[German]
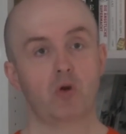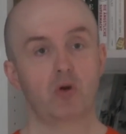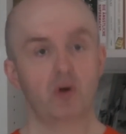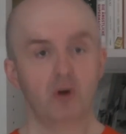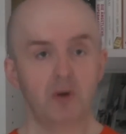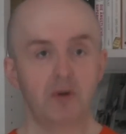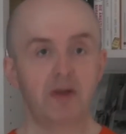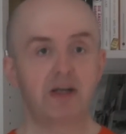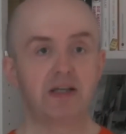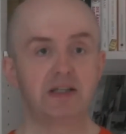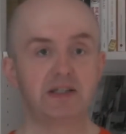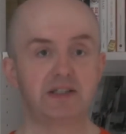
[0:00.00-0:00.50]

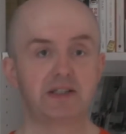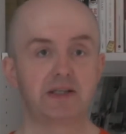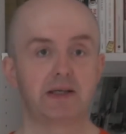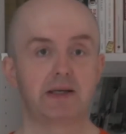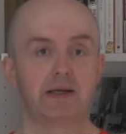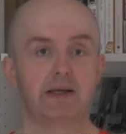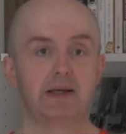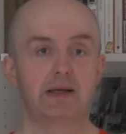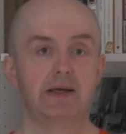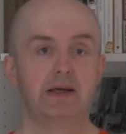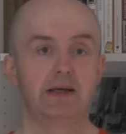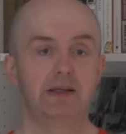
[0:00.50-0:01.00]
Übrigens,
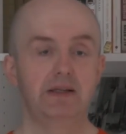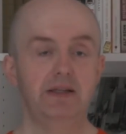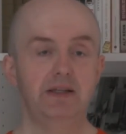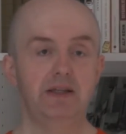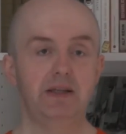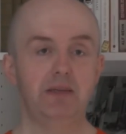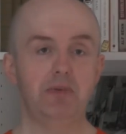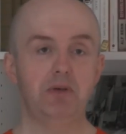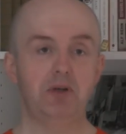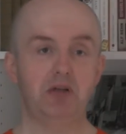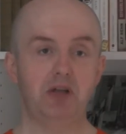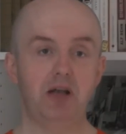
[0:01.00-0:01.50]

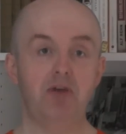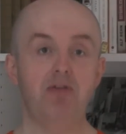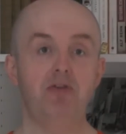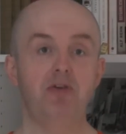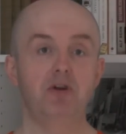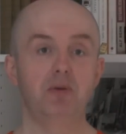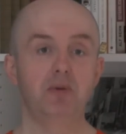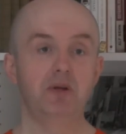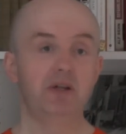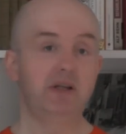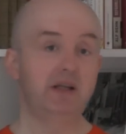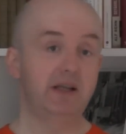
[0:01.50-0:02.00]
diese
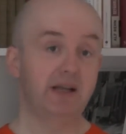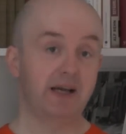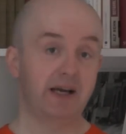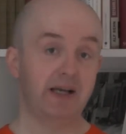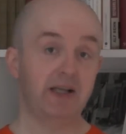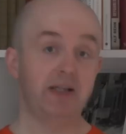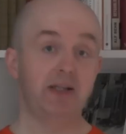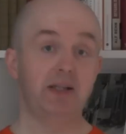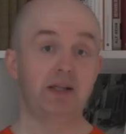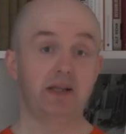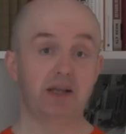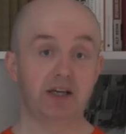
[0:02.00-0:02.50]
Beschäftigung mit den
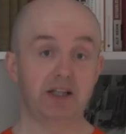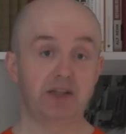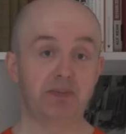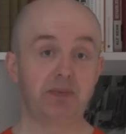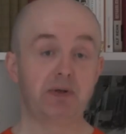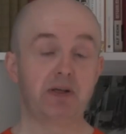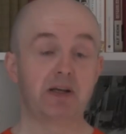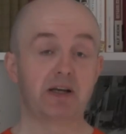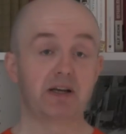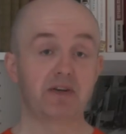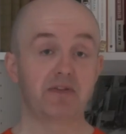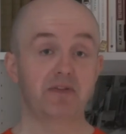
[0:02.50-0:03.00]

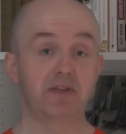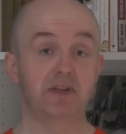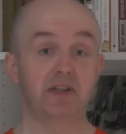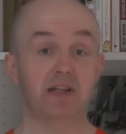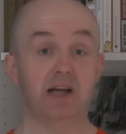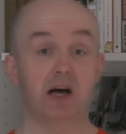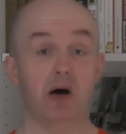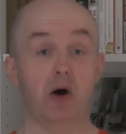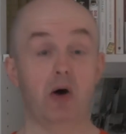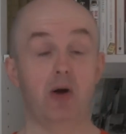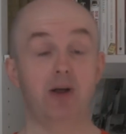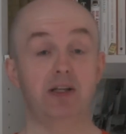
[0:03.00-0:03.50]
Gerechtigkeitsbegriffen
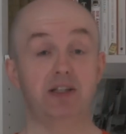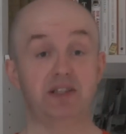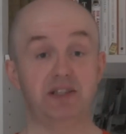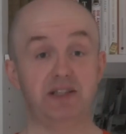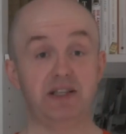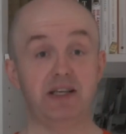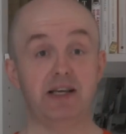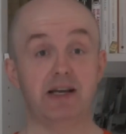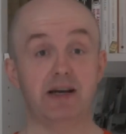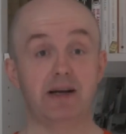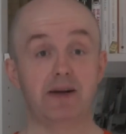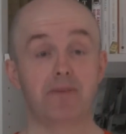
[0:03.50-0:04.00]
ist auch eine
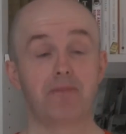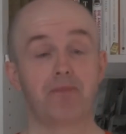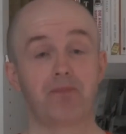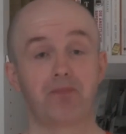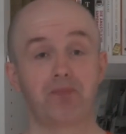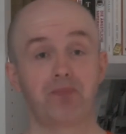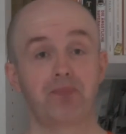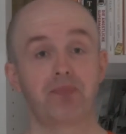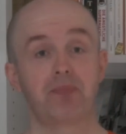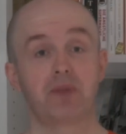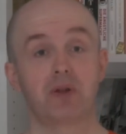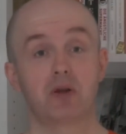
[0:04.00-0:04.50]
sehr
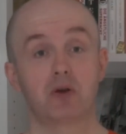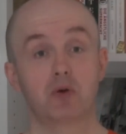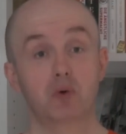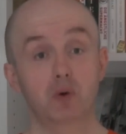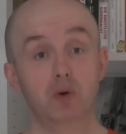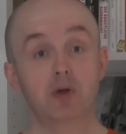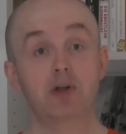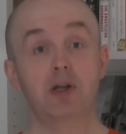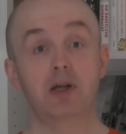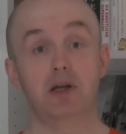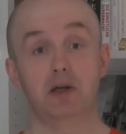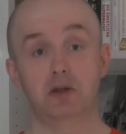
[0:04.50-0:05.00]

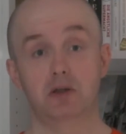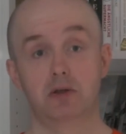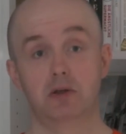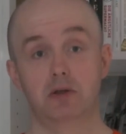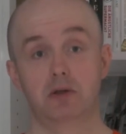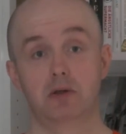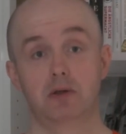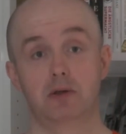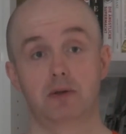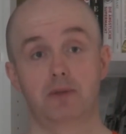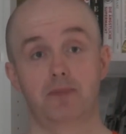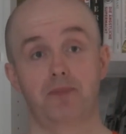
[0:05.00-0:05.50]
gute
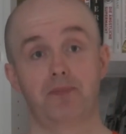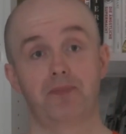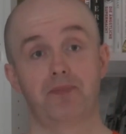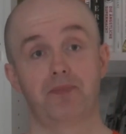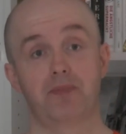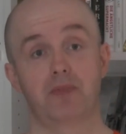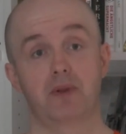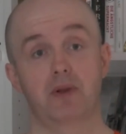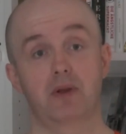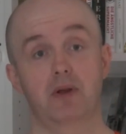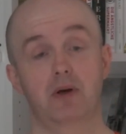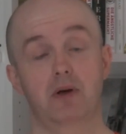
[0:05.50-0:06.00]

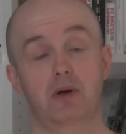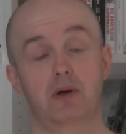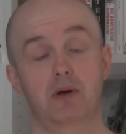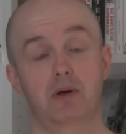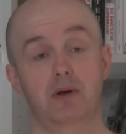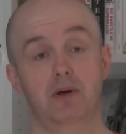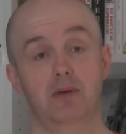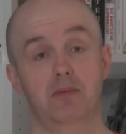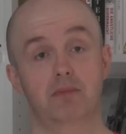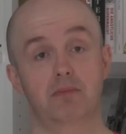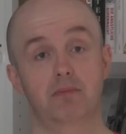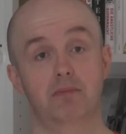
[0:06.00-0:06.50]

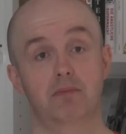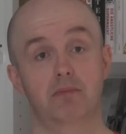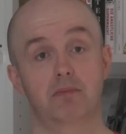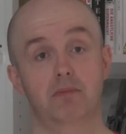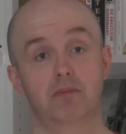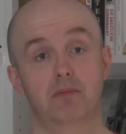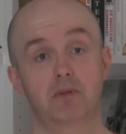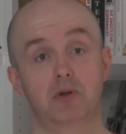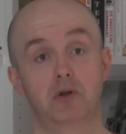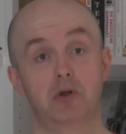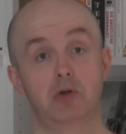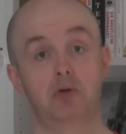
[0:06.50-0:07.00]
ähm,
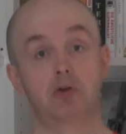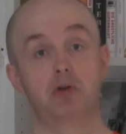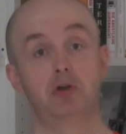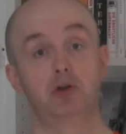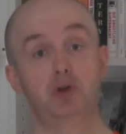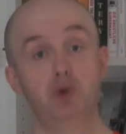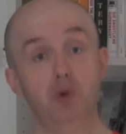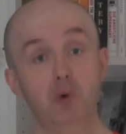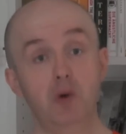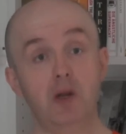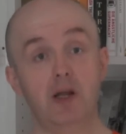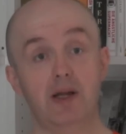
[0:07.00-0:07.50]

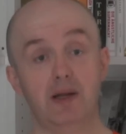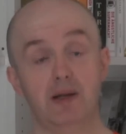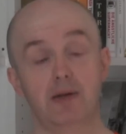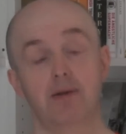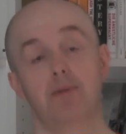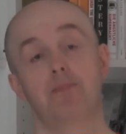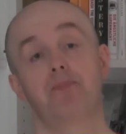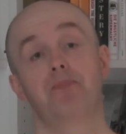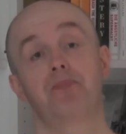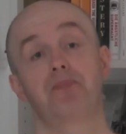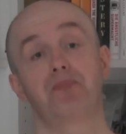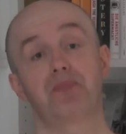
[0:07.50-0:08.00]

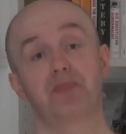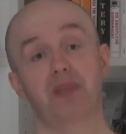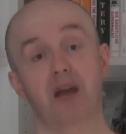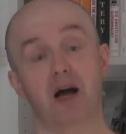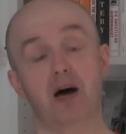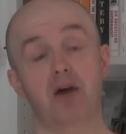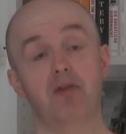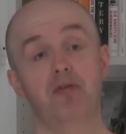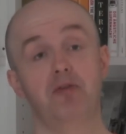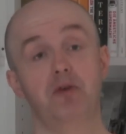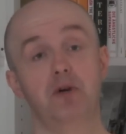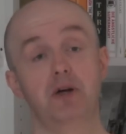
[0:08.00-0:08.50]
Schule
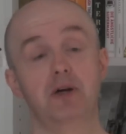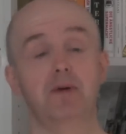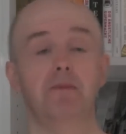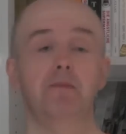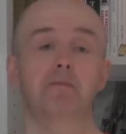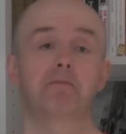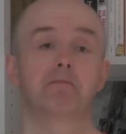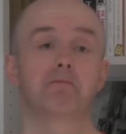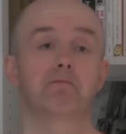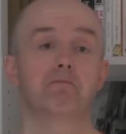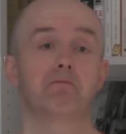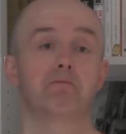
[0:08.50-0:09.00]
dafür,